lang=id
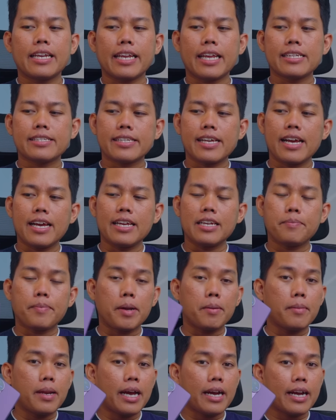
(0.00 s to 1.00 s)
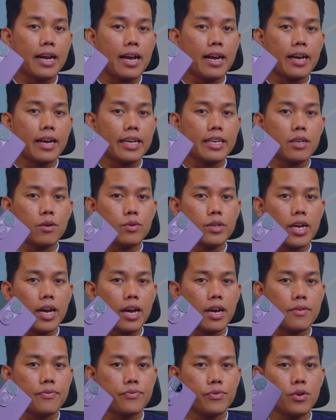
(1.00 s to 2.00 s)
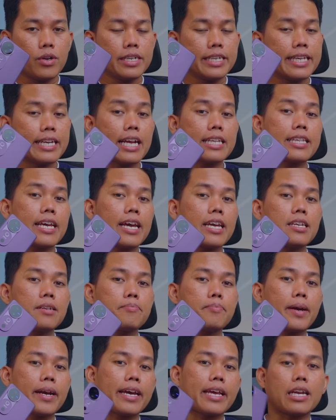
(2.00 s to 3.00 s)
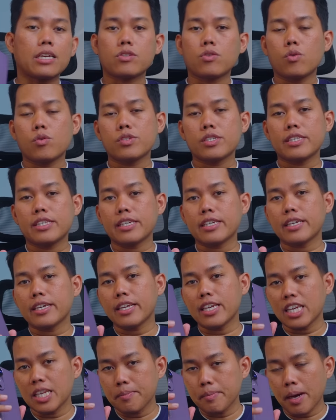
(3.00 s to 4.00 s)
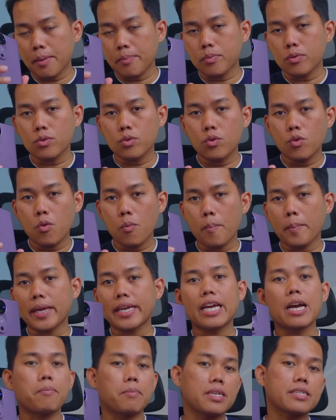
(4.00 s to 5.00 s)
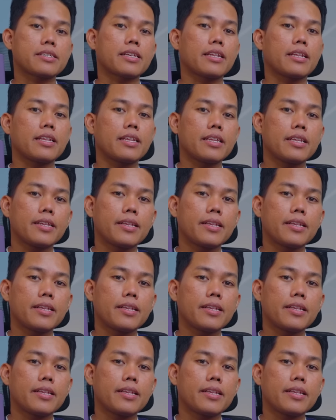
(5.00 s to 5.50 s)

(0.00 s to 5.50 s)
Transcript: Lensa depan belakang ini udah full diratain pakai resolusi tinggi 50 megapiksel.